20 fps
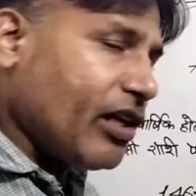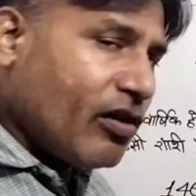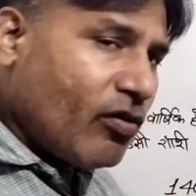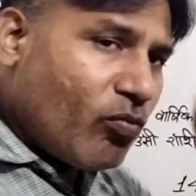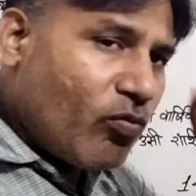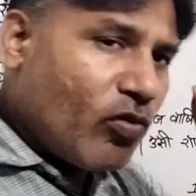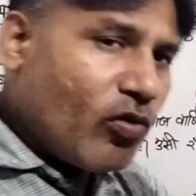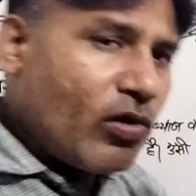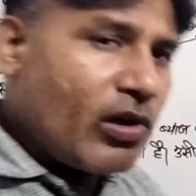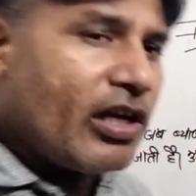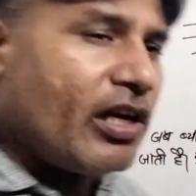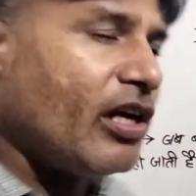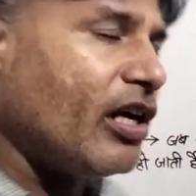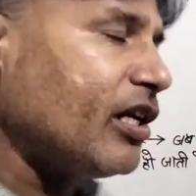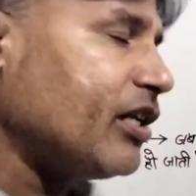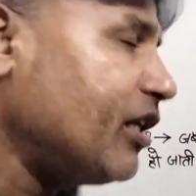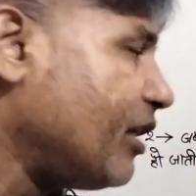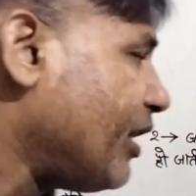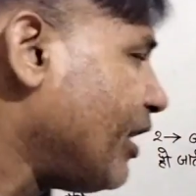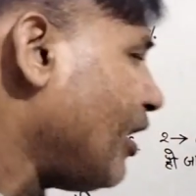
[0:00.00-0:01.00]
तो मूलधन
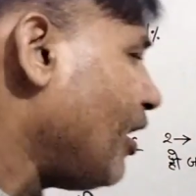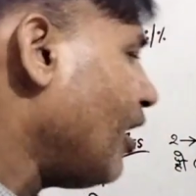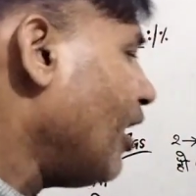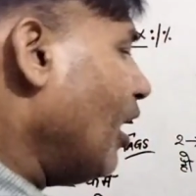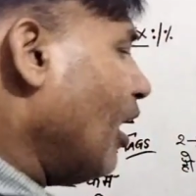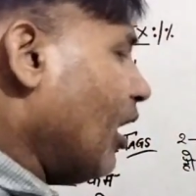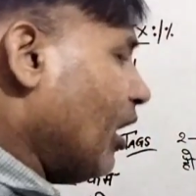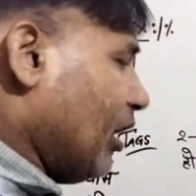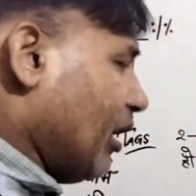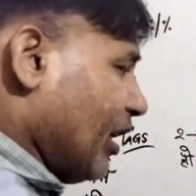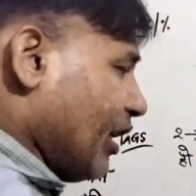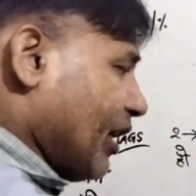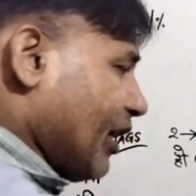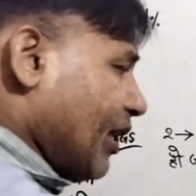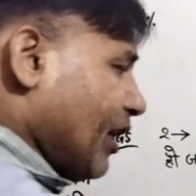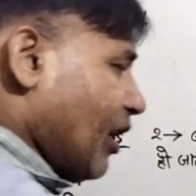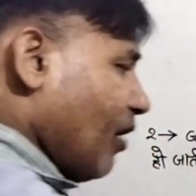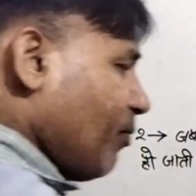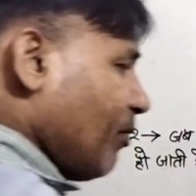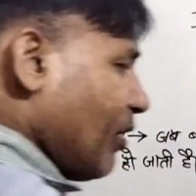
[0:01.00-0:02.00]
आ जाता है लेकिन
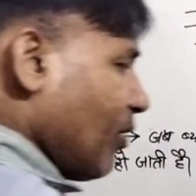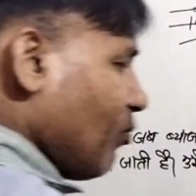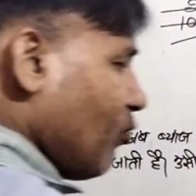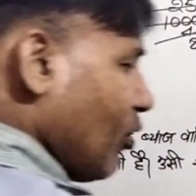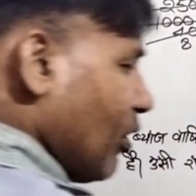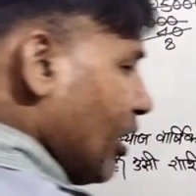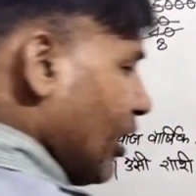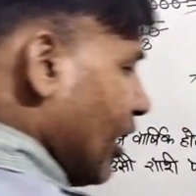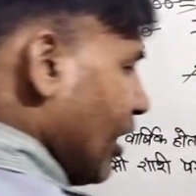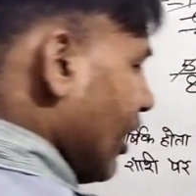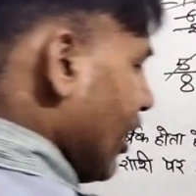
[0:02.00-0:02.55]
यहाँ पर मूलधन